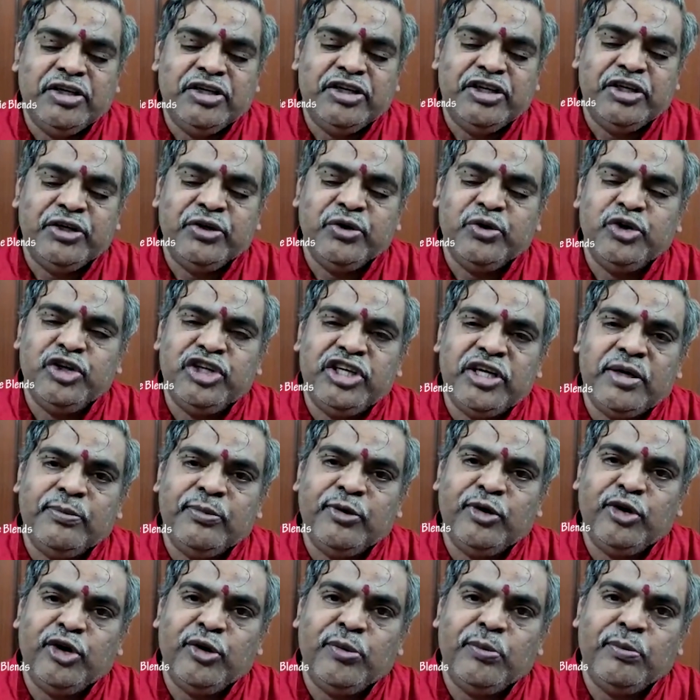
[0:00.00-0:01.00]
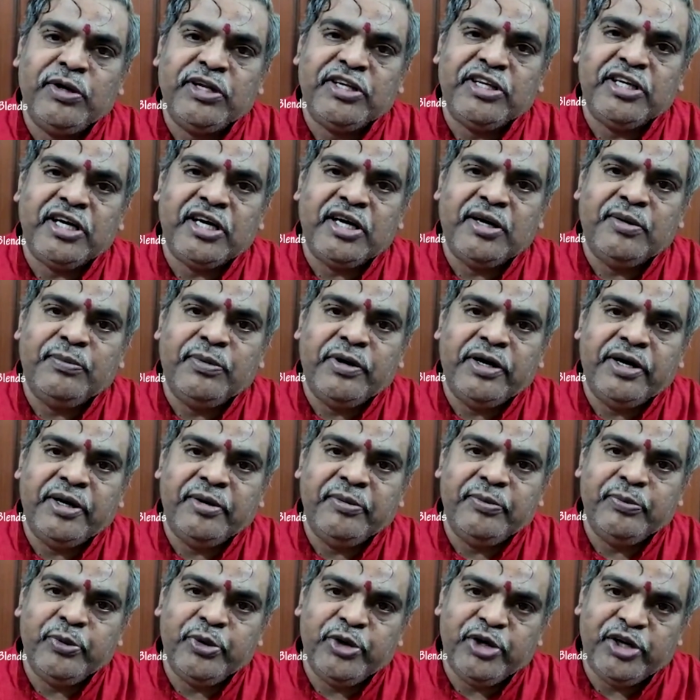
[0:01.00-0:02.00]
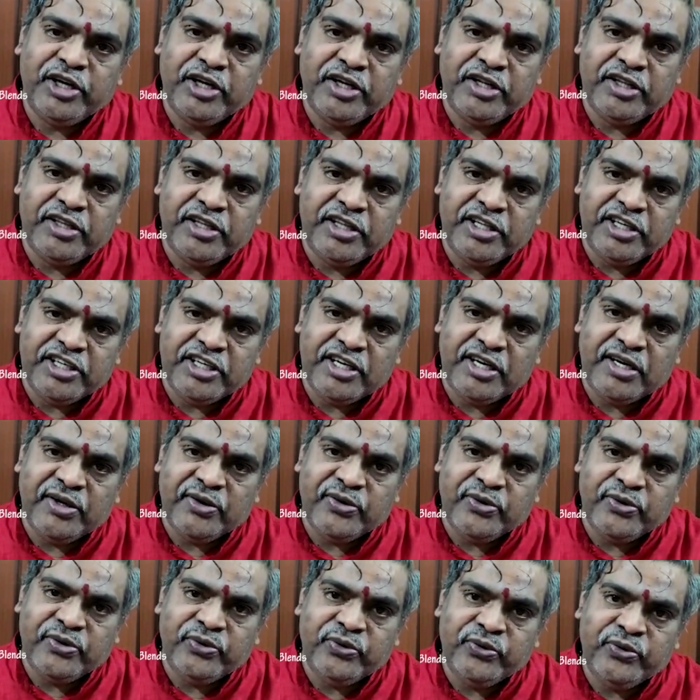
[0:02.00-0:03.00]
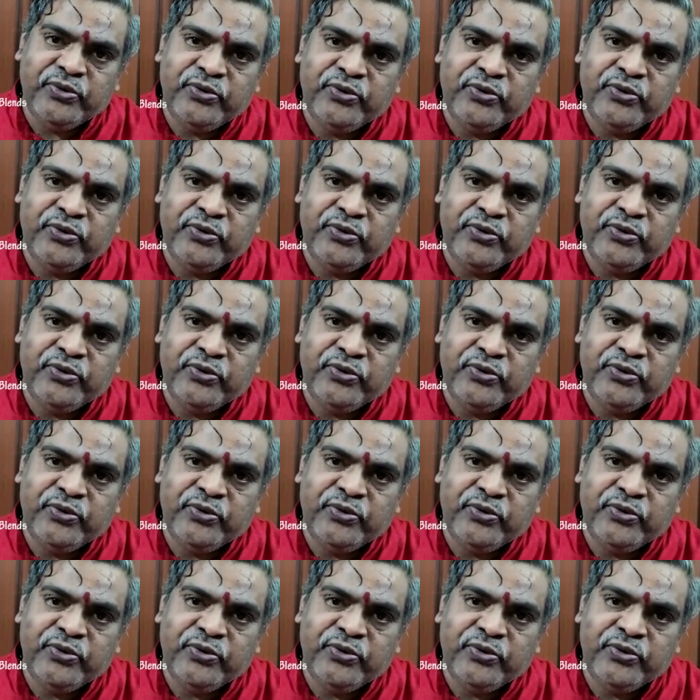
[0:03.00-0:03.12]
చినుకు చెమలో మసగా బారిపోయిన దిశలకు